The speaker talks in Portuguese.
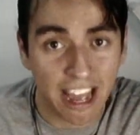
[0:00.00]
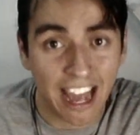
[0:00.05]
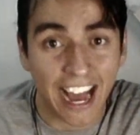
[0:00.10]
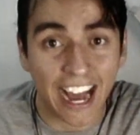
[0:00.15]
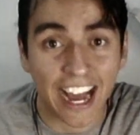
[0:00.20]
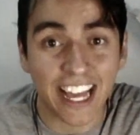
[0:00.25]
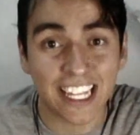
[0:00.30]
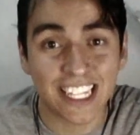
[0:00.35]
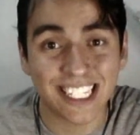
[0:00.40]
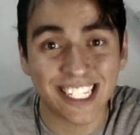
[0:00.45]

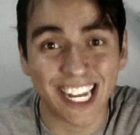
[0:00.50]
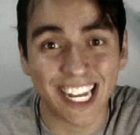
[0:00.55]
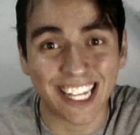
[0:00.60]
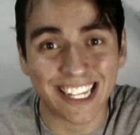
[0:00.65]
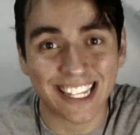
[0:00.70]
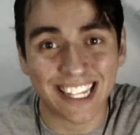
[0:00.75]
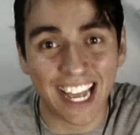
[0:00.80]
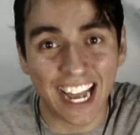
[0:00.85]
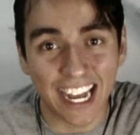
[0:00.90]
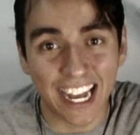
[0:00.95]
a esse
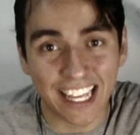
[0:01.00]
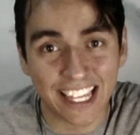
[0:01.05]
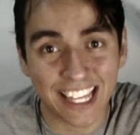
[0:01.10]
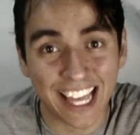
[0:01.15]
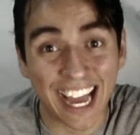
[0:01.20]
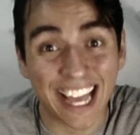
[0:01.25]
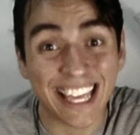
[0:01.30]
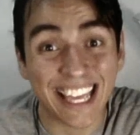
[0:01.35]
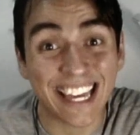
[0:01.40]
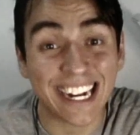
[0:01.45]
ataque
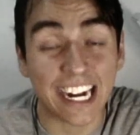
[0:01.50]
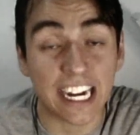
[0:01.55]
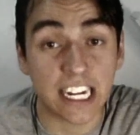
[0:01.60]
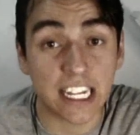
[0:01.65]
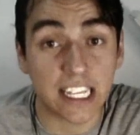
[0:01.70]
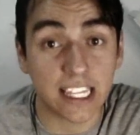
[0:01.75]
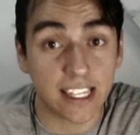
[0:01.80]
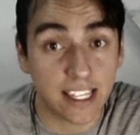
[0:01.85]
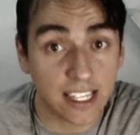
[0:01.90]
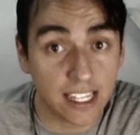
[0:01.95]
à
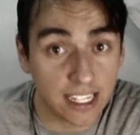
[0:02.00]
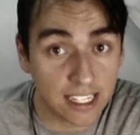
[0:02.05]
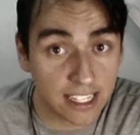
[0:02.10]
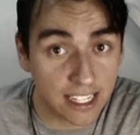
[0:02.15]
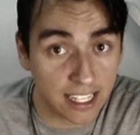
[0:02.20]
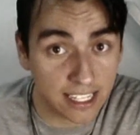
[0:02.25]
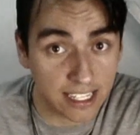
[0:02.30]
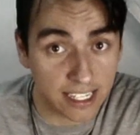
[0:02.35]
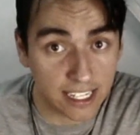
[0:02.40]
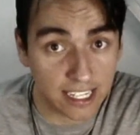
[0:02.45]
hierarquia da
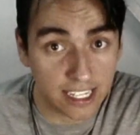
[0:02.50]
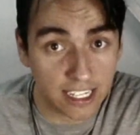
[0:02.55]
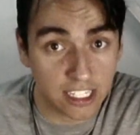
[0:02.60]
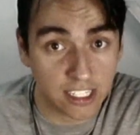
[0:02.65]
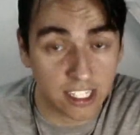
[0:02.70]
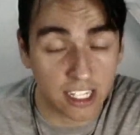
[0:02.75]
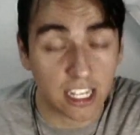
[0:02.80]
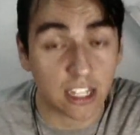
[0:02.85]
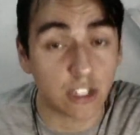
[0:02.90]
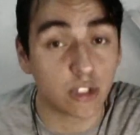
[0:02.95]

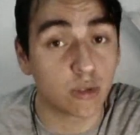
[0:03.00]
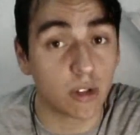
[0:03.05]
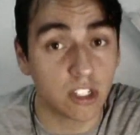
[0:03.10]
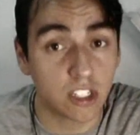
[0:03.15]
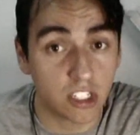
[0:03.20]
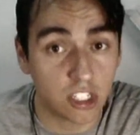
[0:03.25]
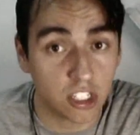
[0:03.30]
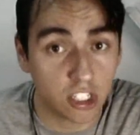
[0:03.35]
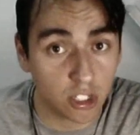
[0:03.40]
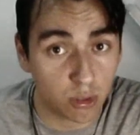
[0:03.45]
igreja, às suas
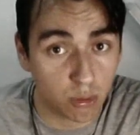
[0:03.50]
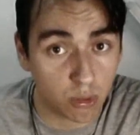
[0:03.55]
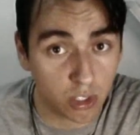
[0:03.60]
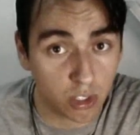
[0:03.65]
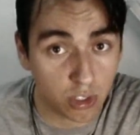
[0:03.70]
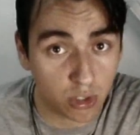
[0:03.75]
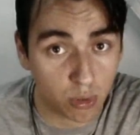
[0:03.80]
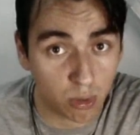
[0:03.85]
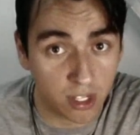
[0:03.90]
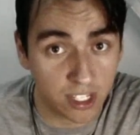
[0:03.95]

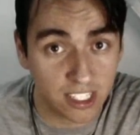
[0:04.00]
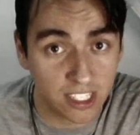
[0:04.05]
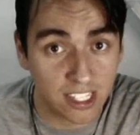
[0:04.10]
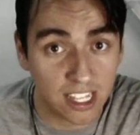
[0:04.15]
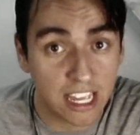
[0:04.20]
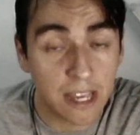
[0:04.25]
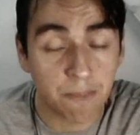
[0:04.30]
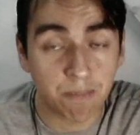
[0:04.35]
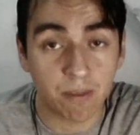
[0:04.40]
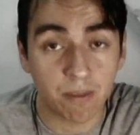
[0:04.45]
instituições,
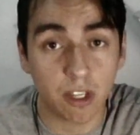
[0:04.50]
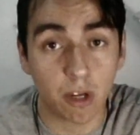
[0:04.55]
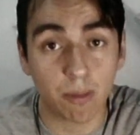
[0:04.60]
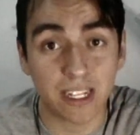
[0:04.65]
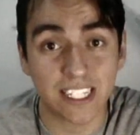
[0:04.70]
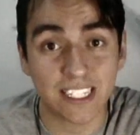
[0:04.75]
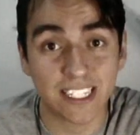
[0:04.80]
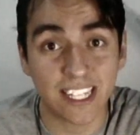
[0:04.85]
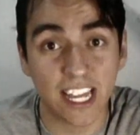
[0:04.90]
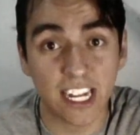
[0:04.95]
e a uma
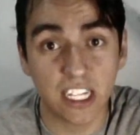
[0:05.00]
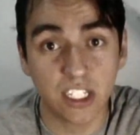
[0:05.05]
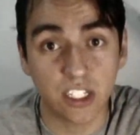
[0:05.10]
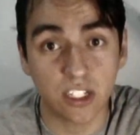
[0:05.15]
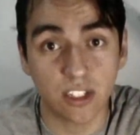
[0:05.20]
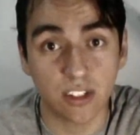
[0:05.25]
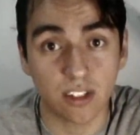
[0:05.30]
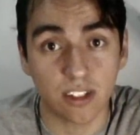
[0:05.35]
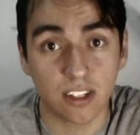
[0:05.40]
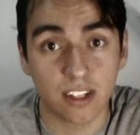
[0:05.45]
série
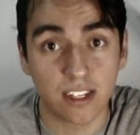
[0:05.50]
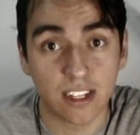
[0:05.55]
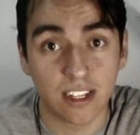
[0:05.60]
de